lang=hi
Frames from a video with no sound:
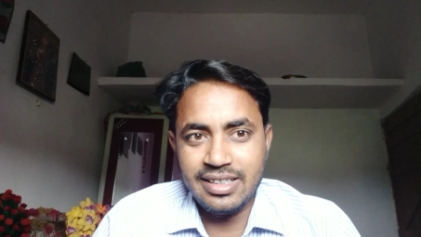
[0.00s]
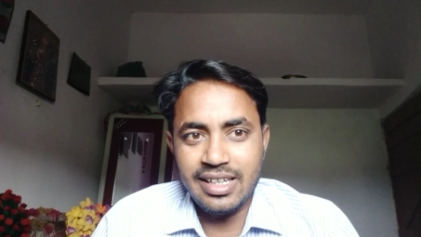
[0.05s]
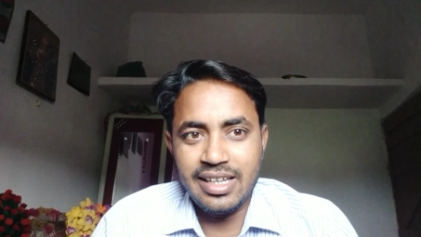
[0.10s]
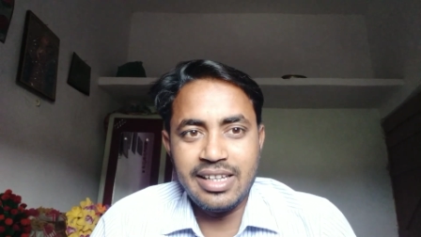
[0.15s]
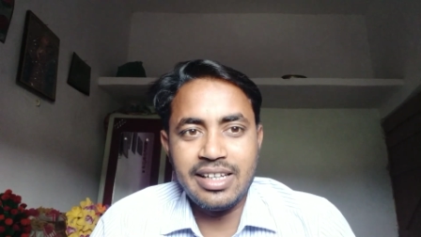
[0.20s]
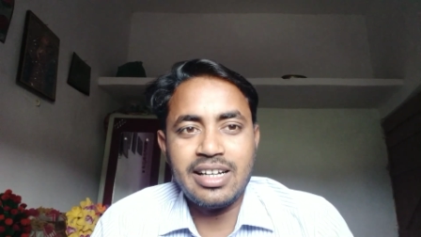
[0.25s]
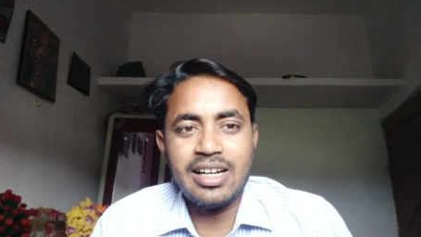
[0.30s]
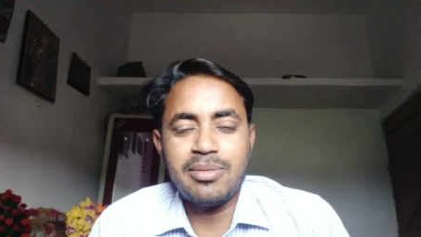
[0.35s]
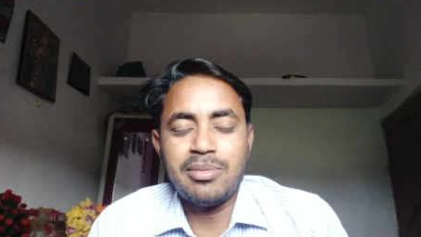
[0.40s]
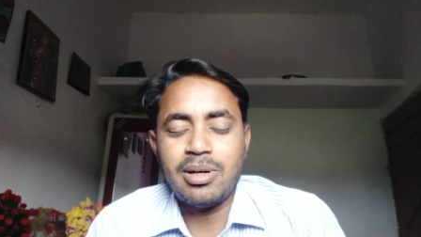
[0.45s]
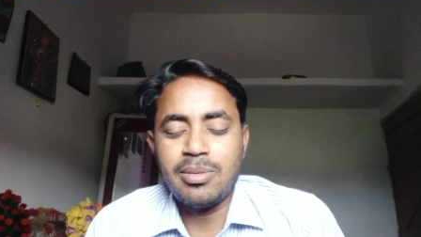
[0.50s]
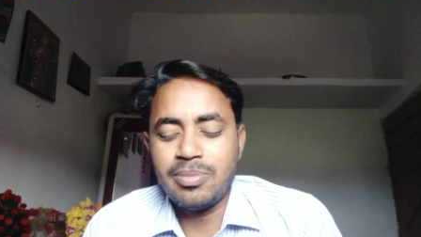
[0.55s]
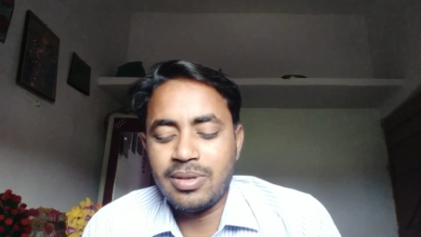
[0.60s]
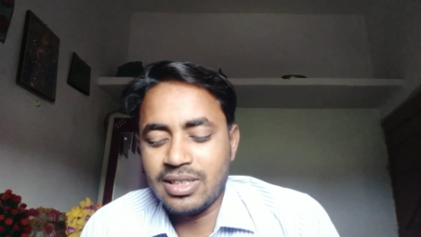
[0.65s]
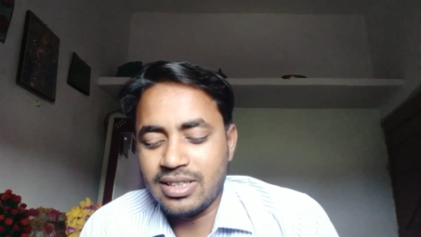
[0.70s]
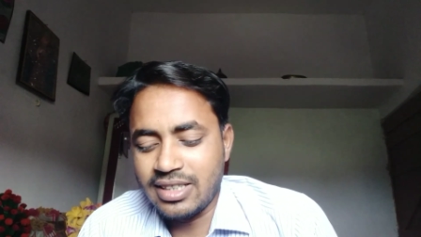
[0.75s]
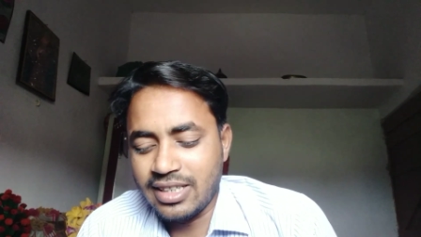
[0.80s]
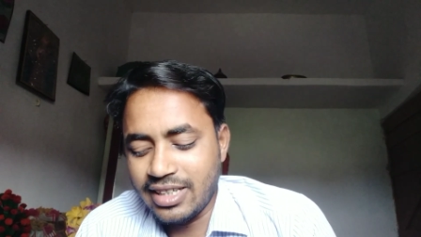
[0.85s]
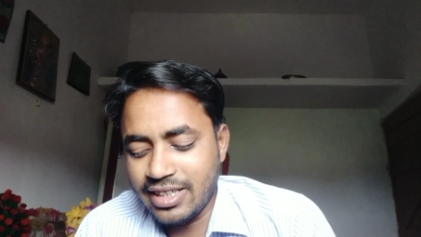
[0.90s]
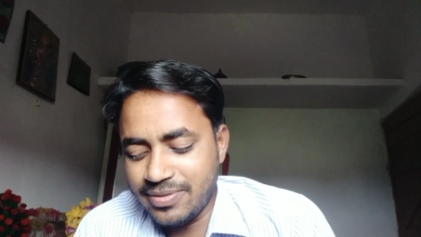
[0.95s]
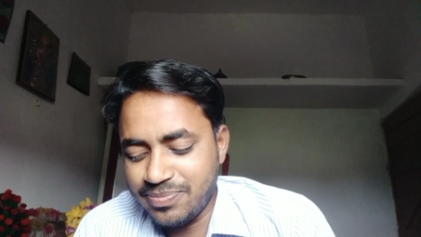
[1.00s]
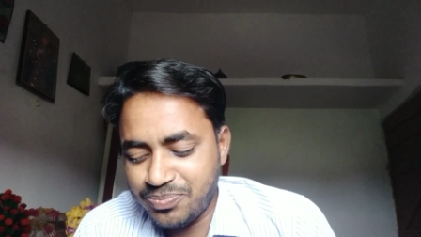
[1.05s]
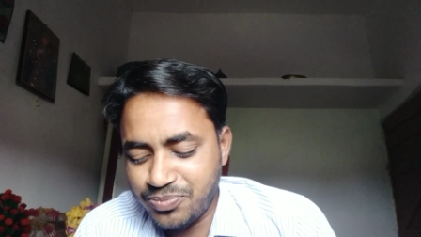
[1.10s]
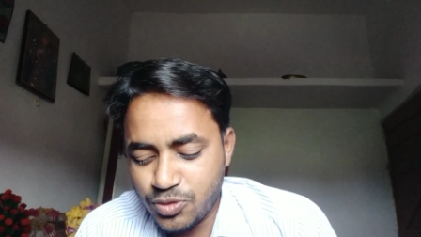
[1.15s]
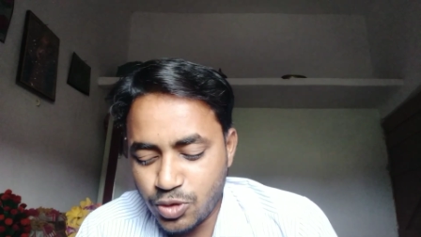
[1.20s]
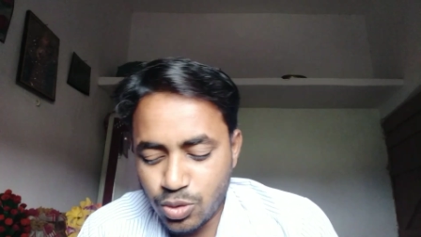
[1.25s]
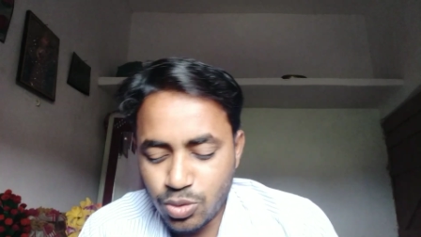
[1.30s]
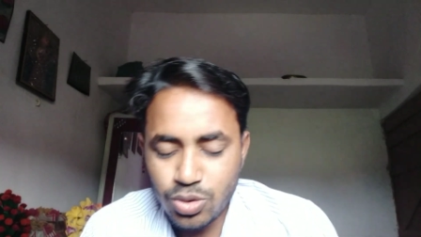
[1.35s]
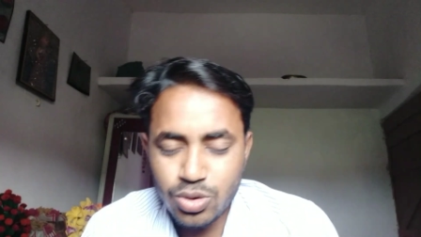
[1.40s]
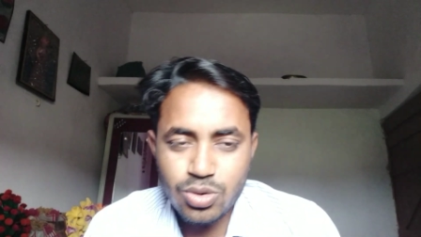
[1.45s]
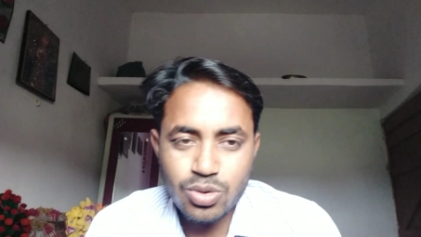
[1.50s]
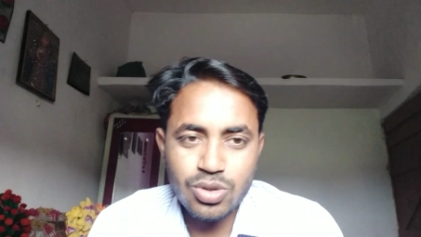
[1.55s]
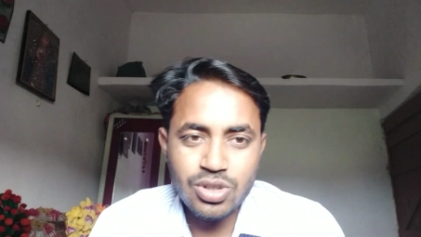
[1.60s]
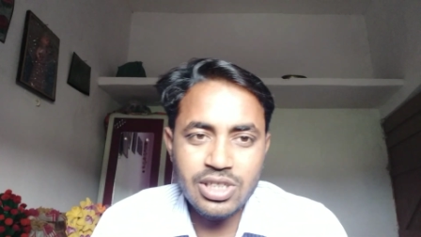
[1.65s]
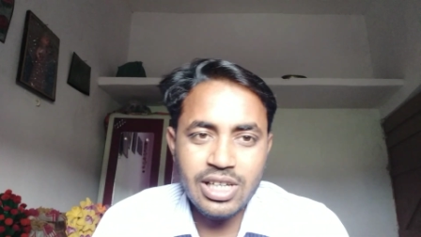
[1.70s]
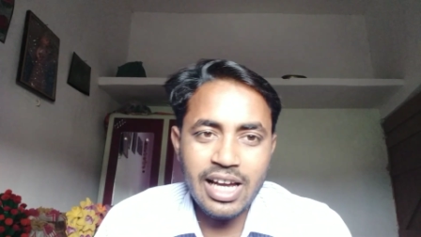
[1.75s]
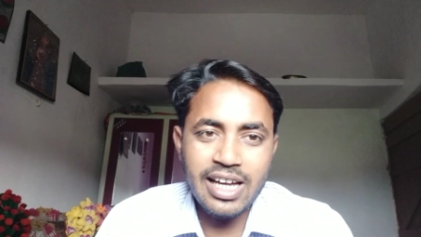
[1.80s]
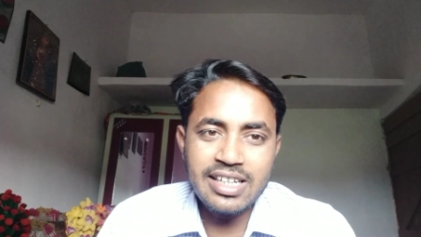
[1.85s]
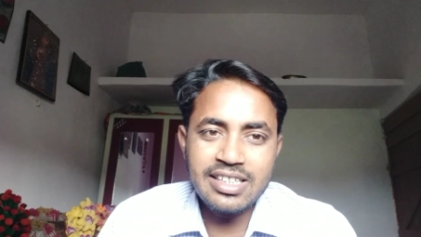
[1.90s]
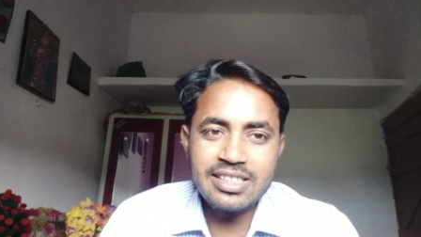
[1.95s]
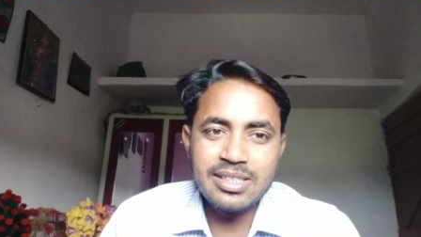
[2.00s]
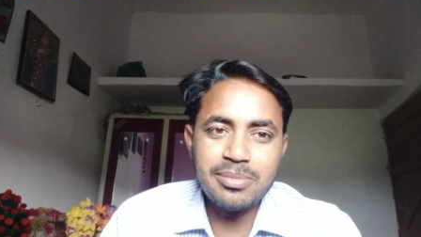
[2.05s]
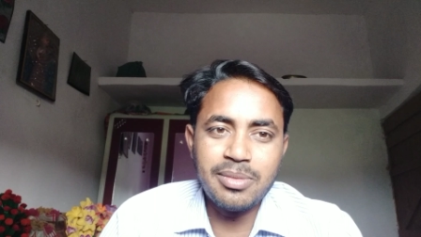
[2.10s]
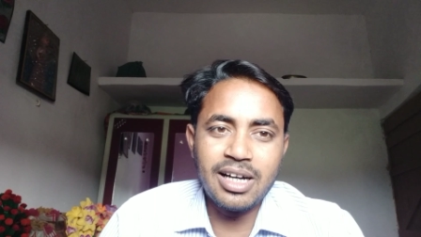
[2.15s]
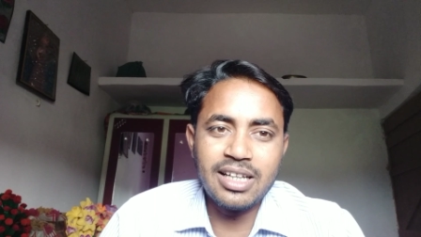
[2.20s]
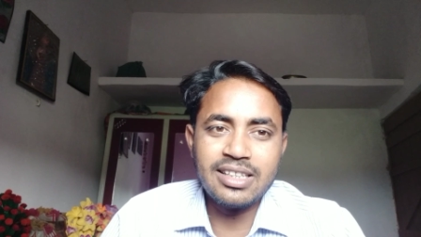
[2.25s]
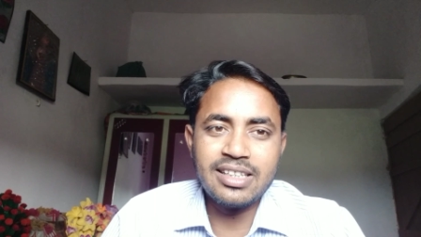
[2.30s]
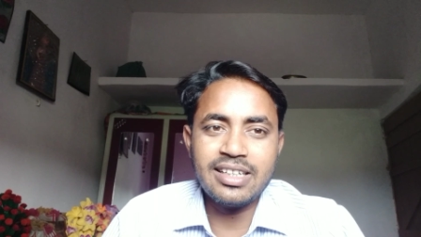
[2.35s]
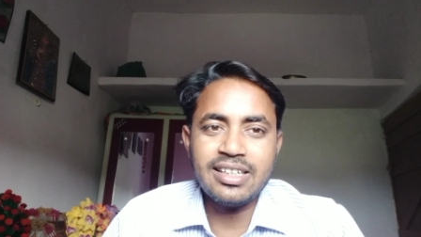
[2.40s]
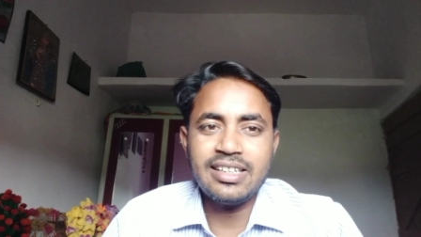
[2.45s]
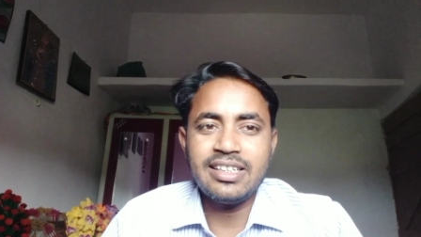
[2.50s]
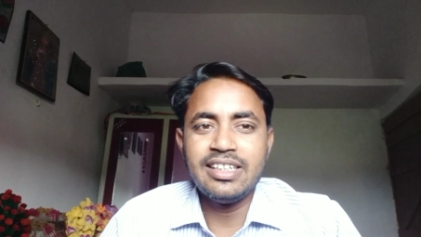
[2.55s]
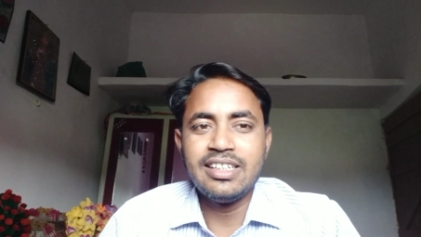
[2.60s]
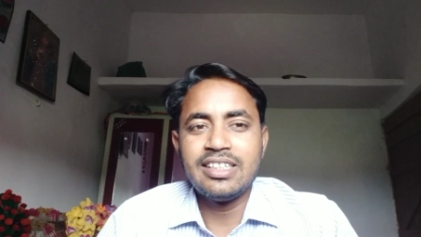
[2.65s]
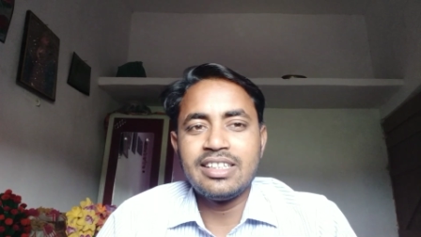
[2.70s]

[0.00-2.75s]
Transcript: नहीं कमा पाता है तो दोस्तों जाहिर सी बात है